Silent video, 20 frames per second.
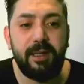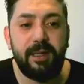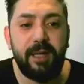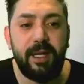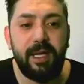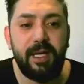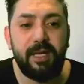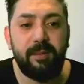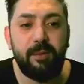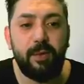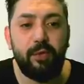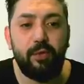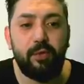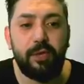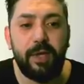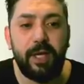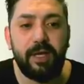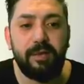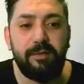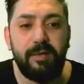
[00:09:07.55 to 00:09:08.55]
Eğimi
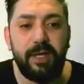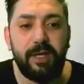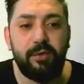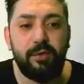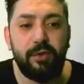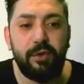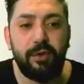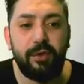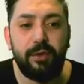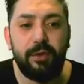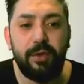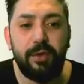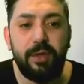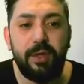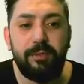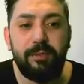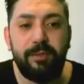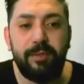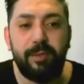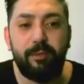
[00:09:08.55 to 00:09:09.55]
yukarı veriyor
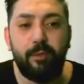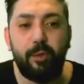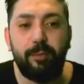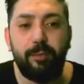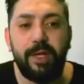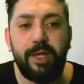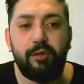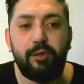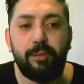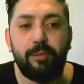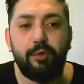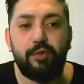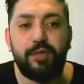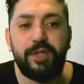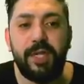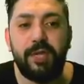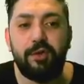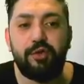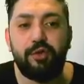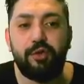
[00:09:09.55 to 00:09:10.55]
ve momentum
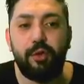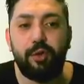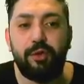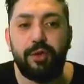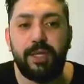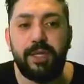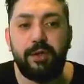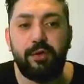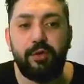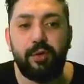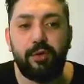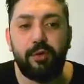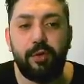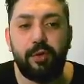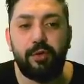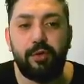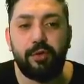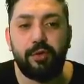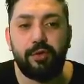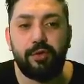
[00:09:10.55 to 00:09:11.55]
yükseliş yönlü gidiyor
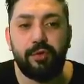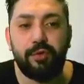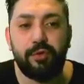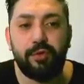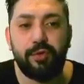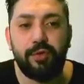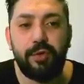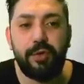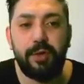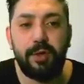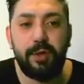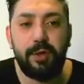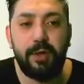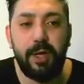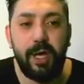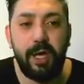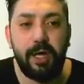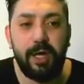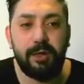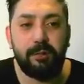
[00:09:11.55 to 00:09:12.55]
görüyorsunuz.
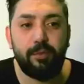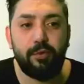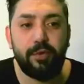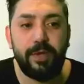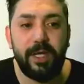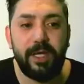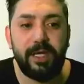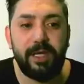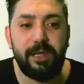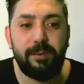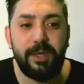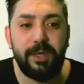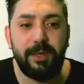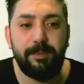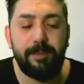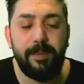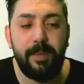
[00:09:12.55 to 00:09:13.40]
Aynı buradaki gibi.